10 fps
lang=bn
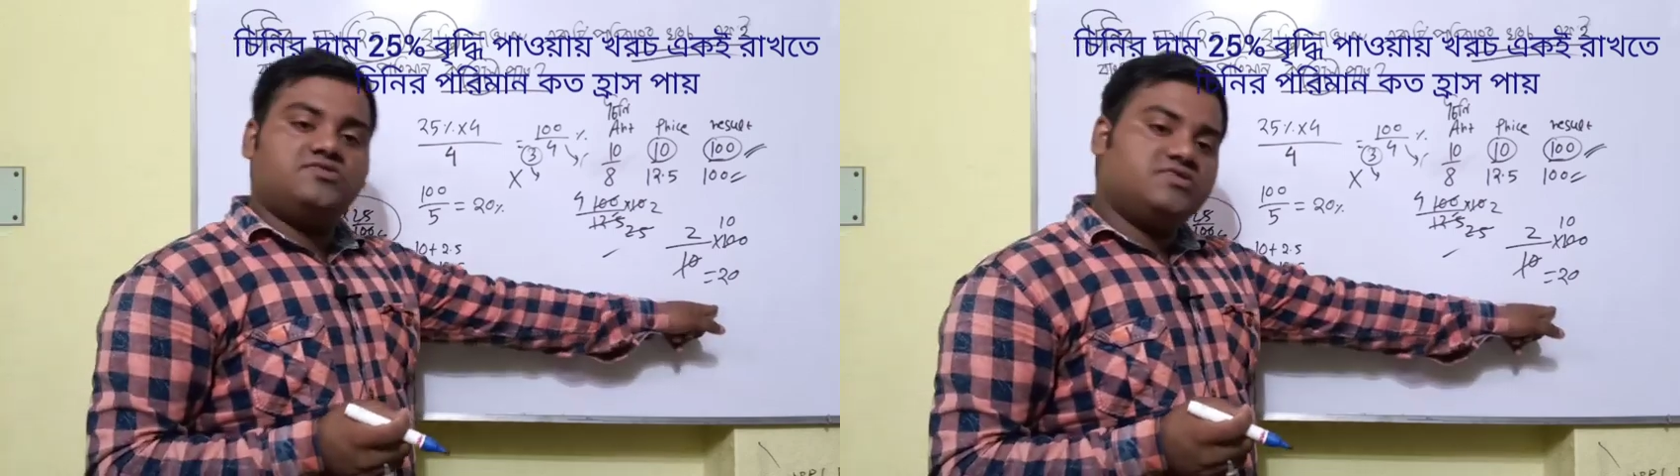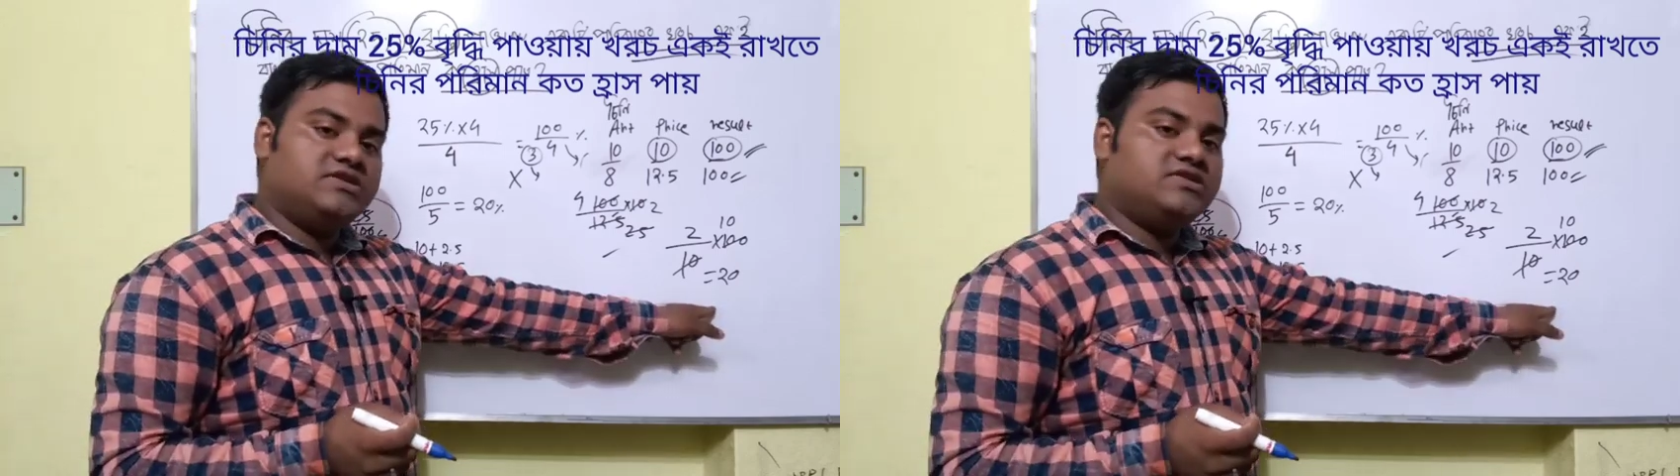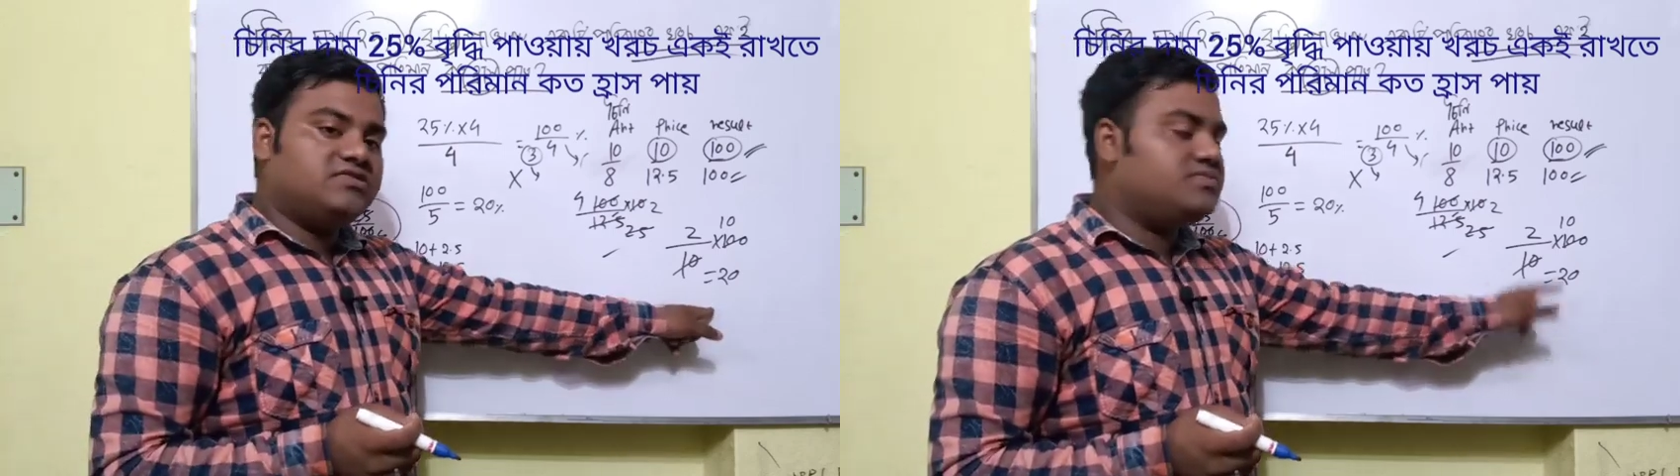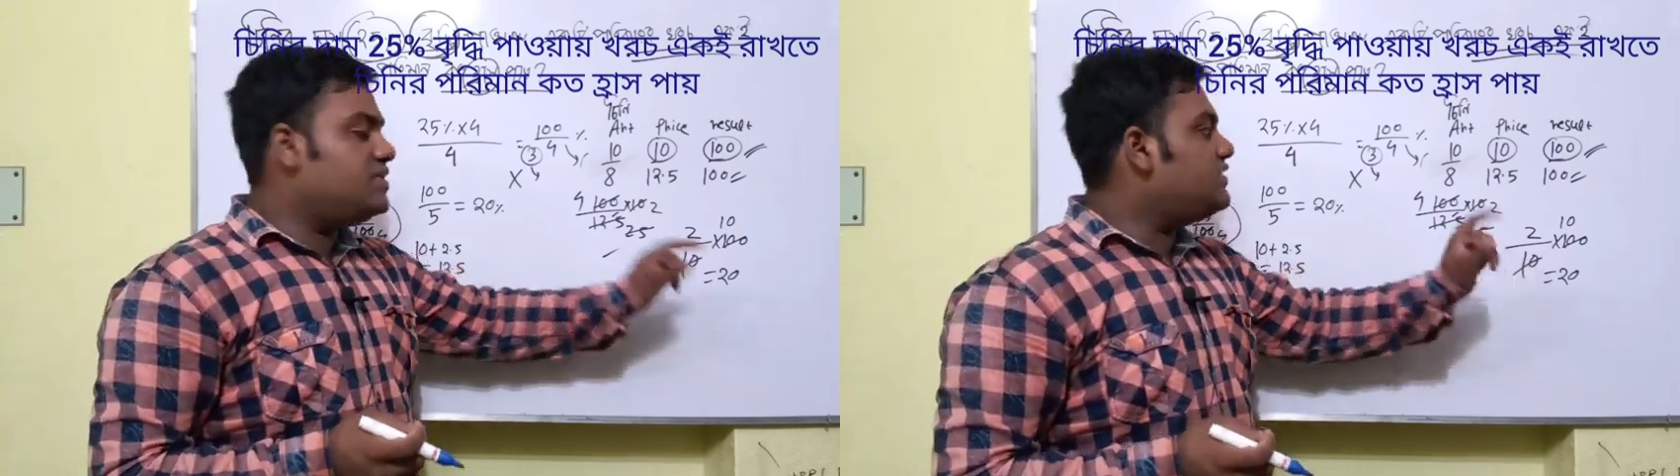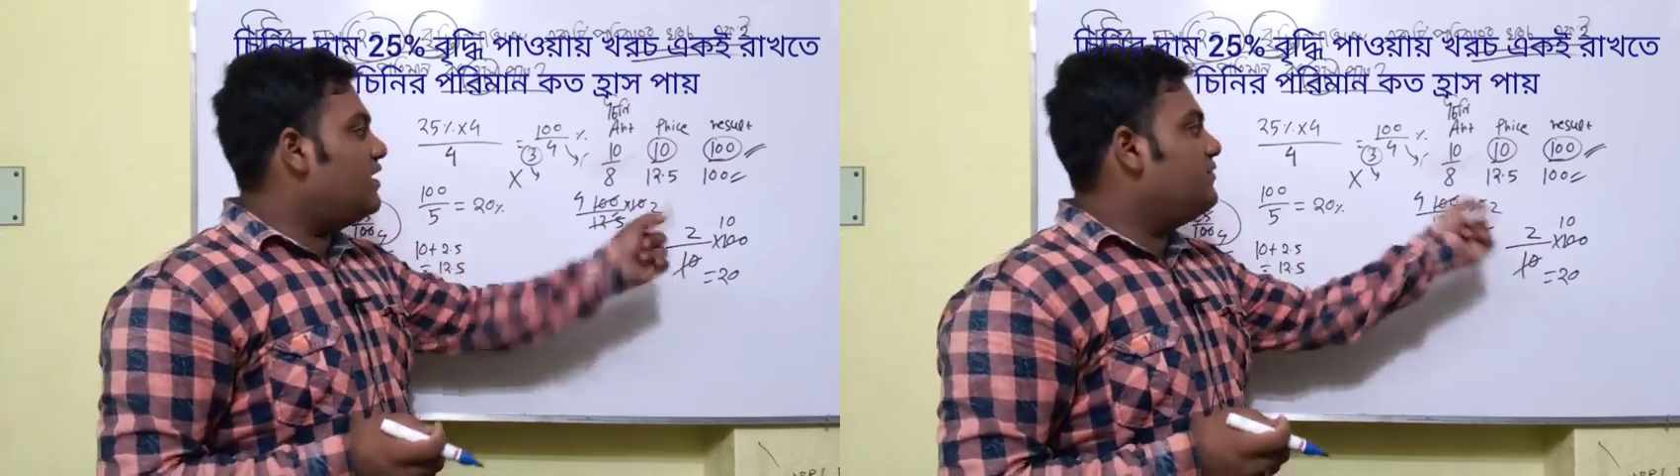টোয়েন্টি
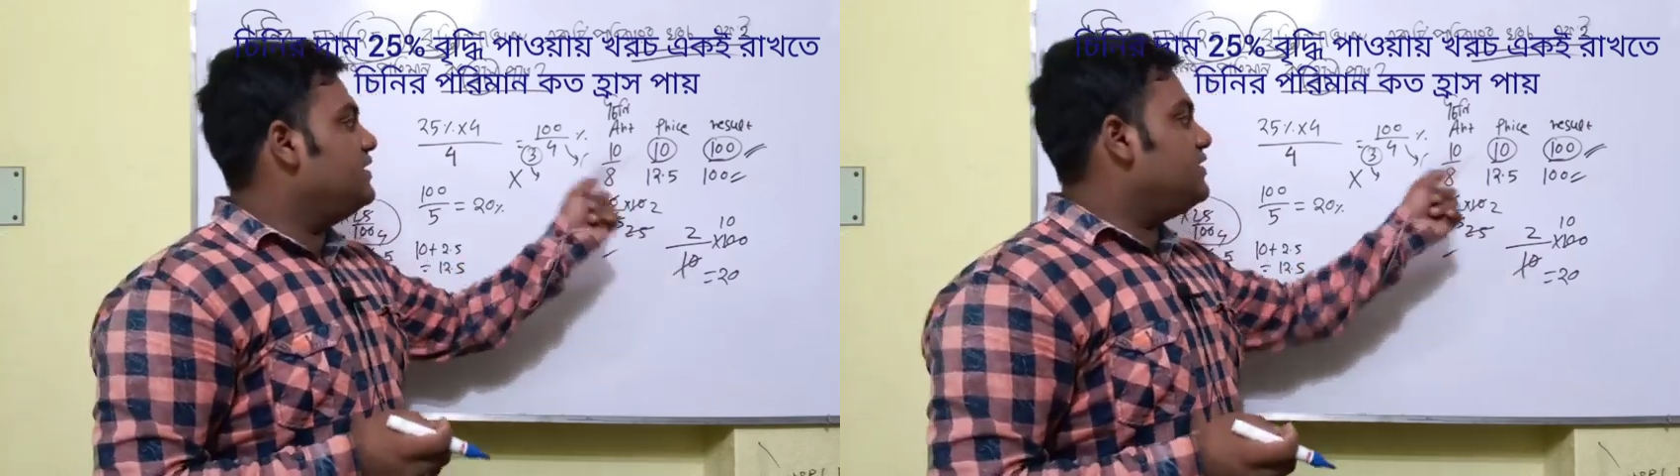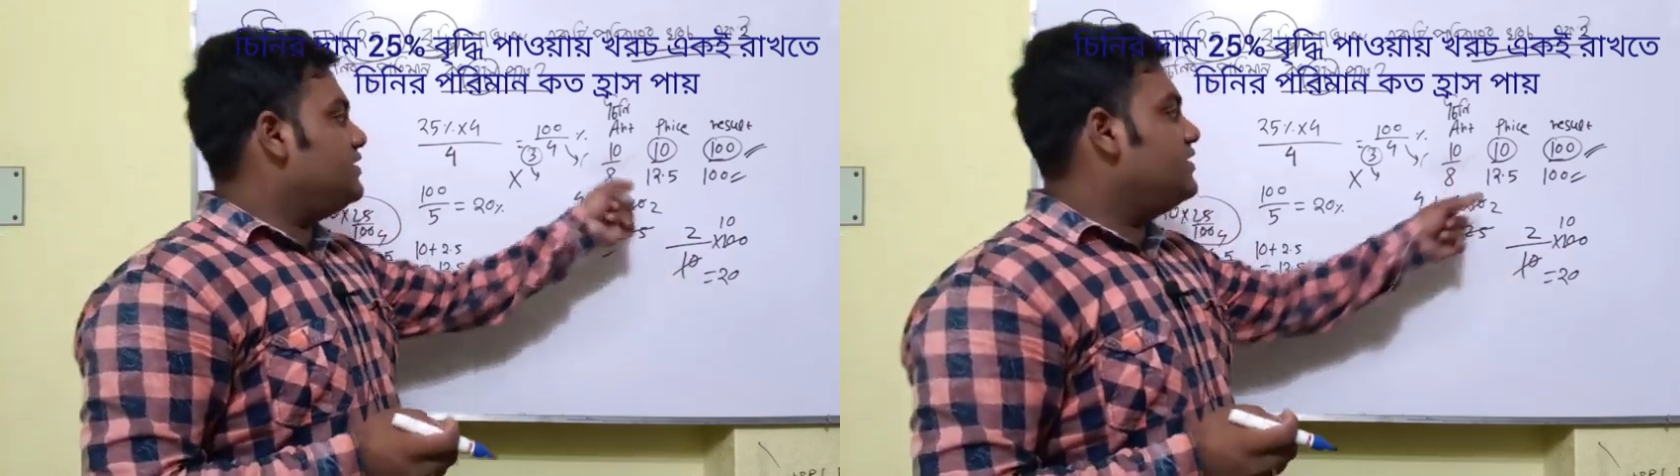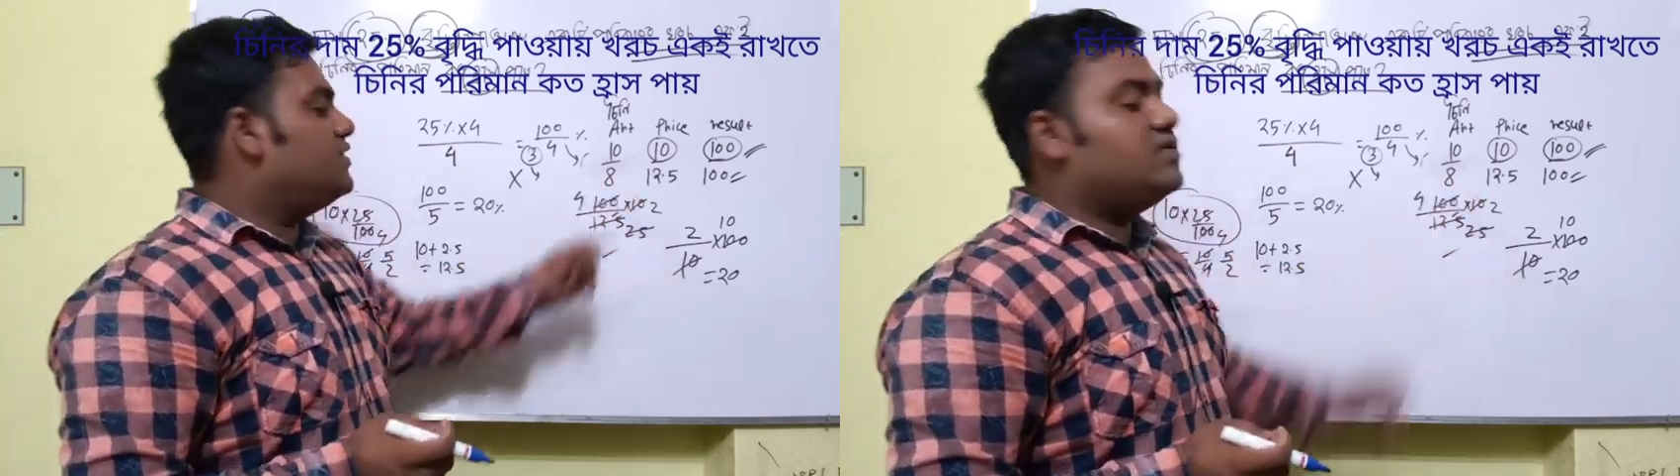কমবে তার মানে কি